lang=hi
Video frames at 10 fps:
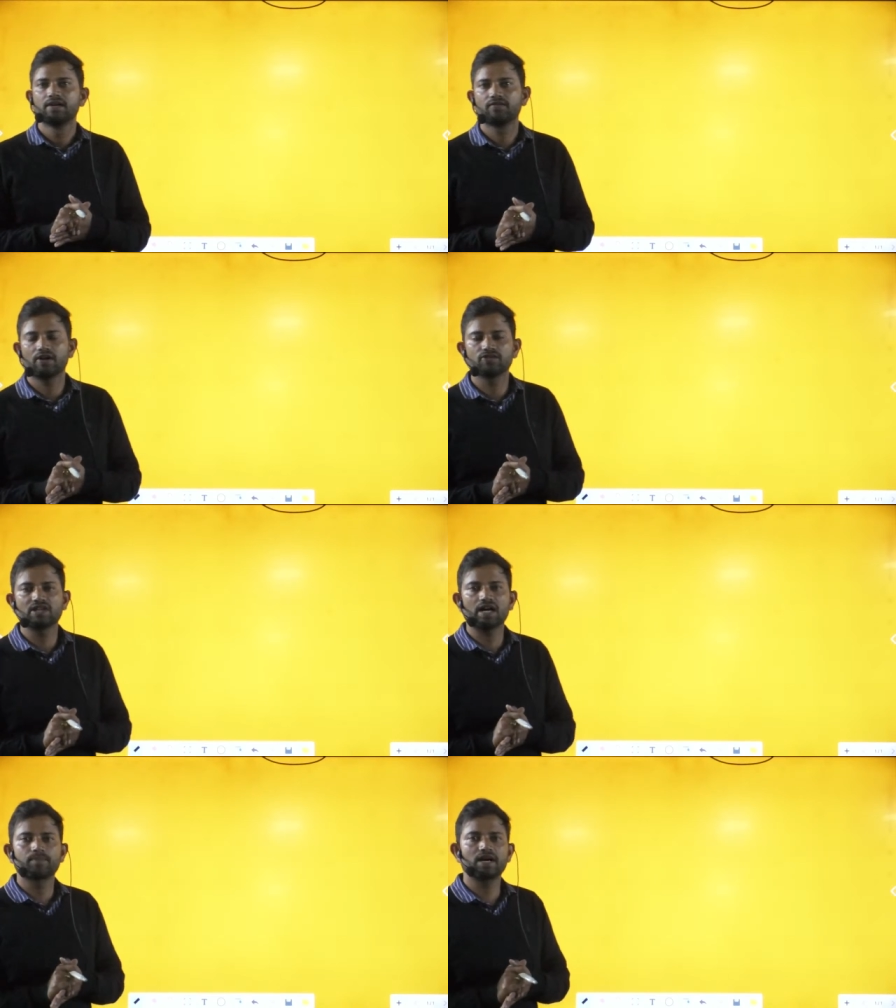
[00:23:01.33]
वह
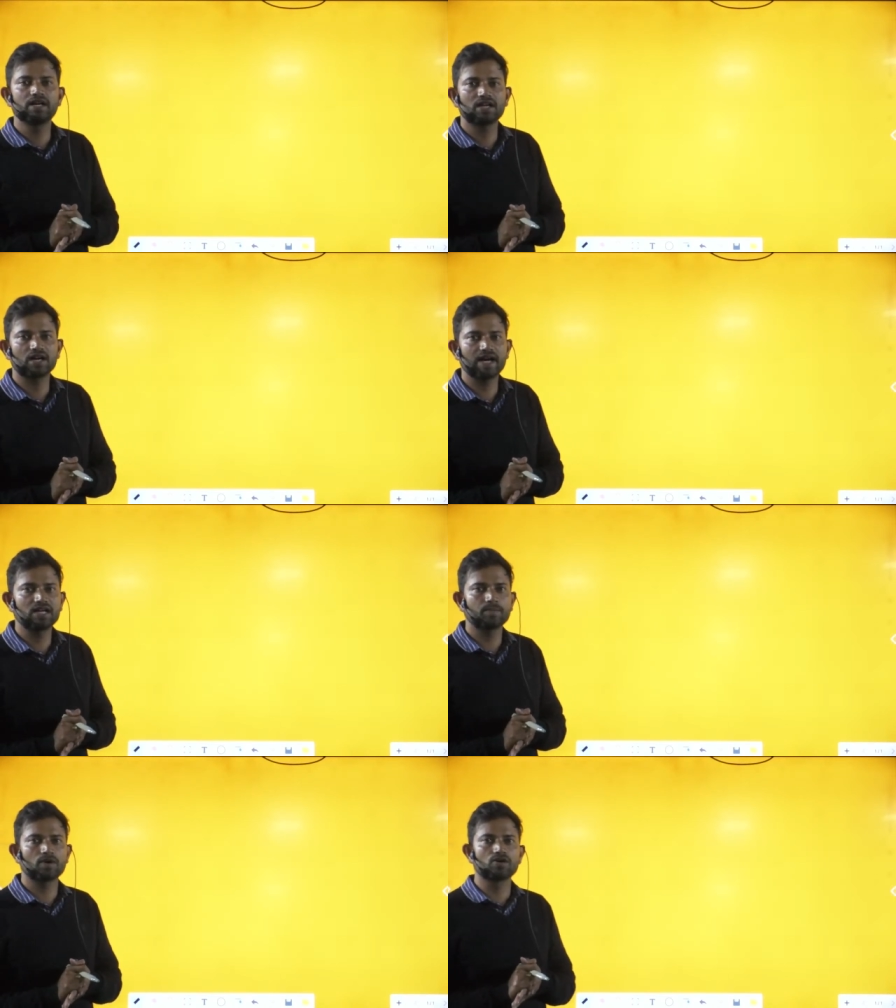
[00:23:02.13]
होता है आपका
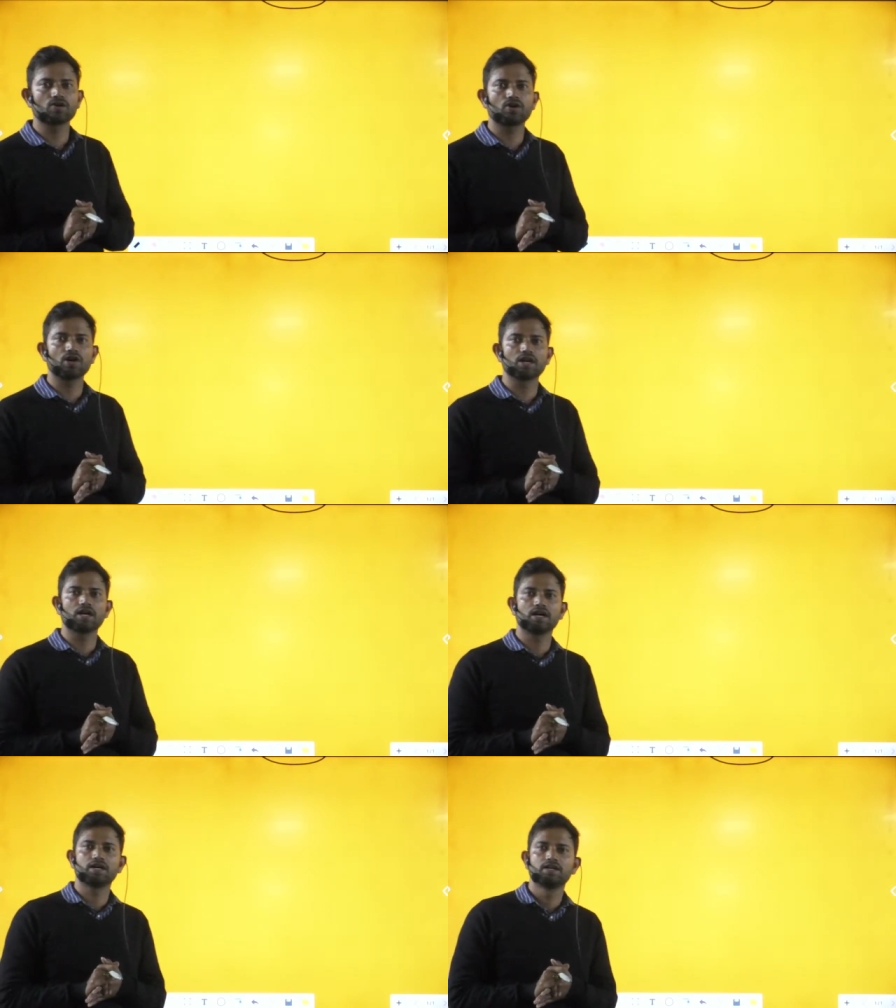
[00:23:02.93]
इंटरनेट प्रोटोकॉल
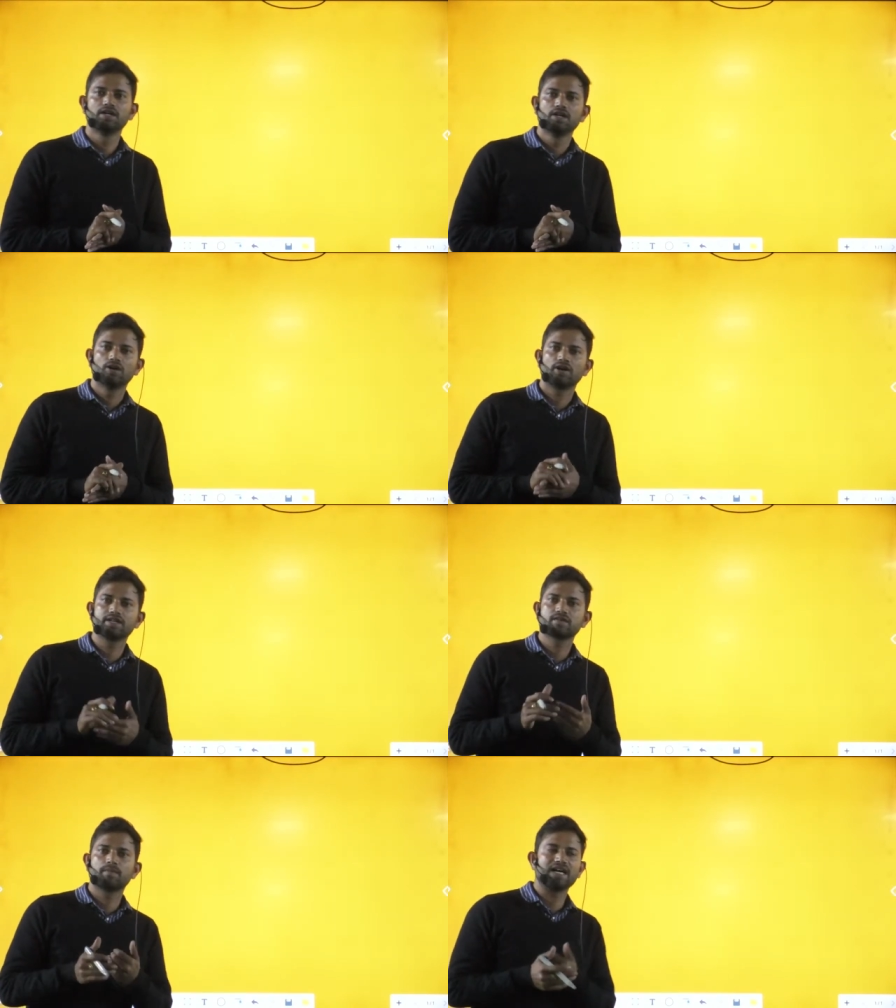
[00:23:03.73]
का और
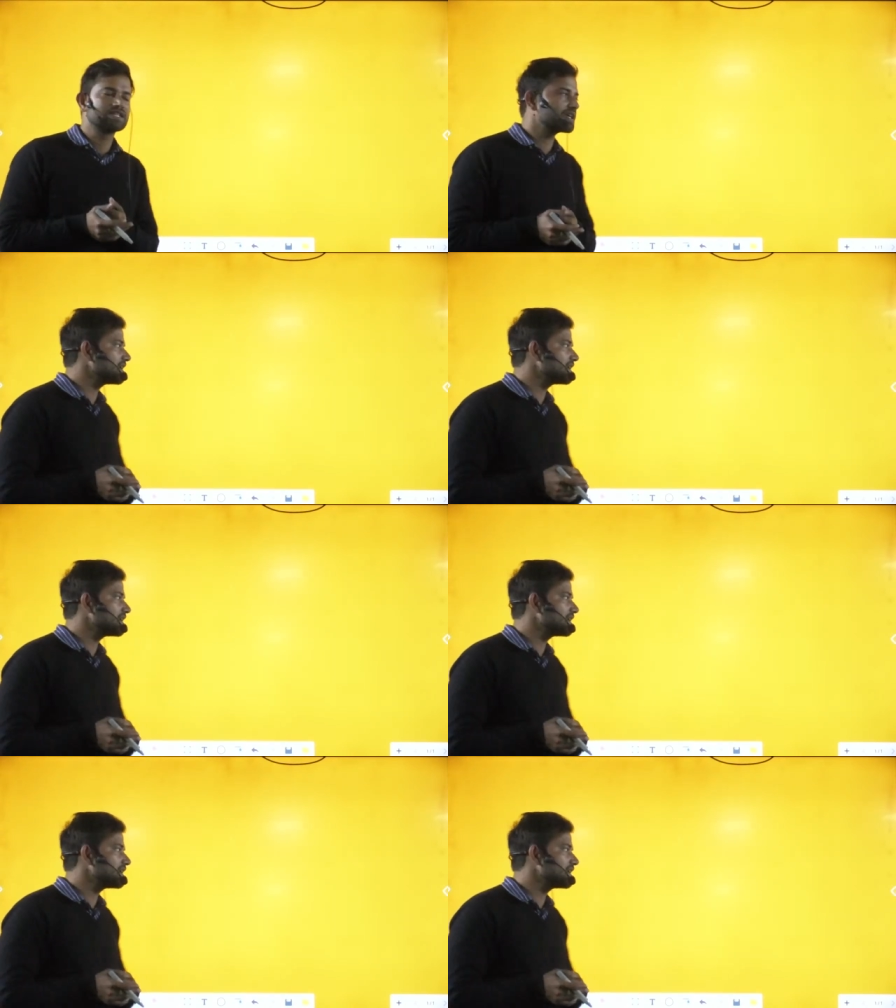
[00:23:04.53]
इस बात के